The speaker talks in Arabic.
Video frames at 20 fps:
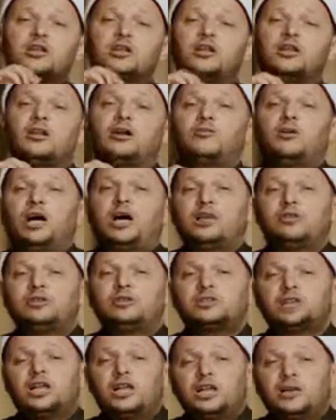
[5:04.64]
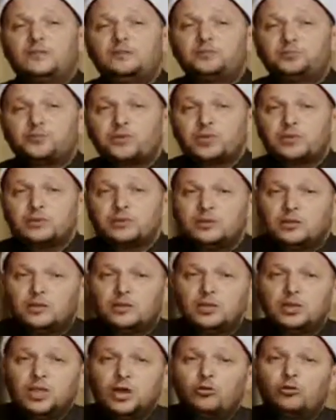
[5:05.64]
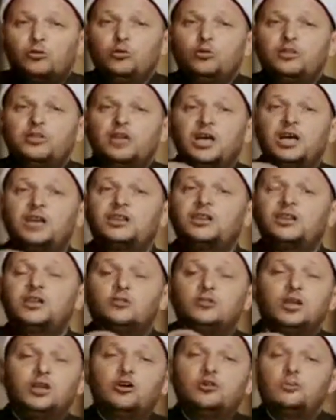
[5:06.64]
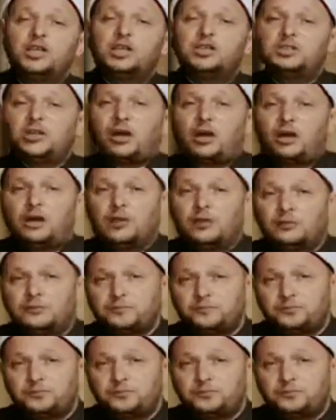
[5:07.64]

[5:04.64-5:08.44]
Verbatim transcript: صلى الله عليه وسلم يقول ثلاثة لهم أجران